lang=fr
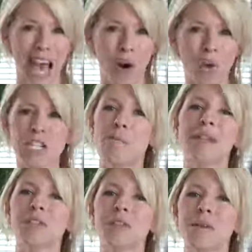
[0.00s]
Au
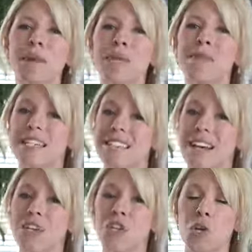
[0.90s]
chapitre des prix
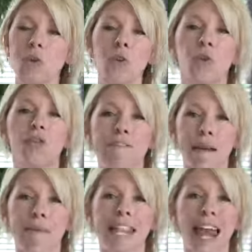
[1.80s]
médians, celui de
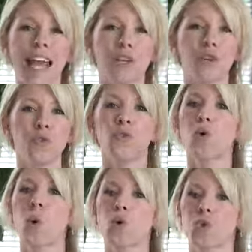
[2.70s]
l'unifamilial a connu
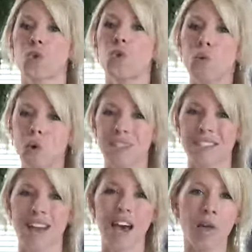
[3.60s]
une hausse de 2
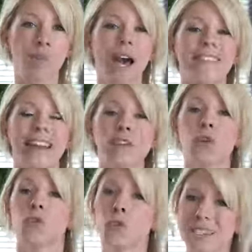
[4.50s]
pour
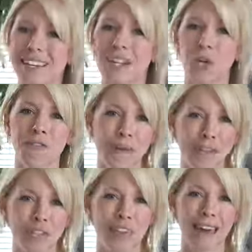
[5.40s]
atteindre
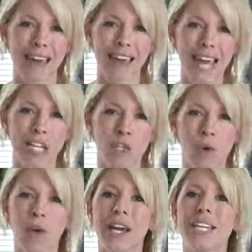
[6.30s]
280 000
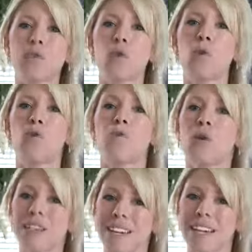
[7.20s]
soit le rythme le plus
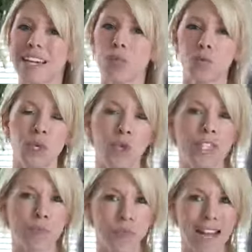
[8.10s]
modéré depuis le
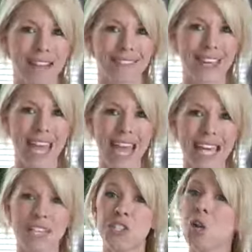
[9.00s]
début de l'année,
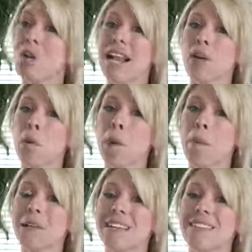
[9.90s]
et celui de la
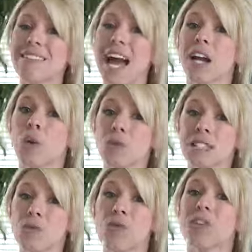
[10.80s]
copropriété a
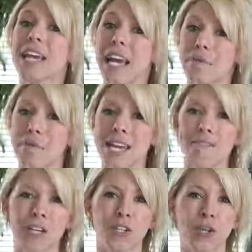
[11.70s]
continué de grimper
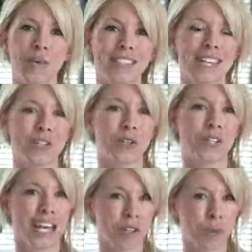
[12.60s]
avec une augmentation de
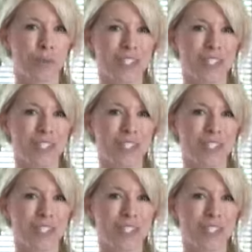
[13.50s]
4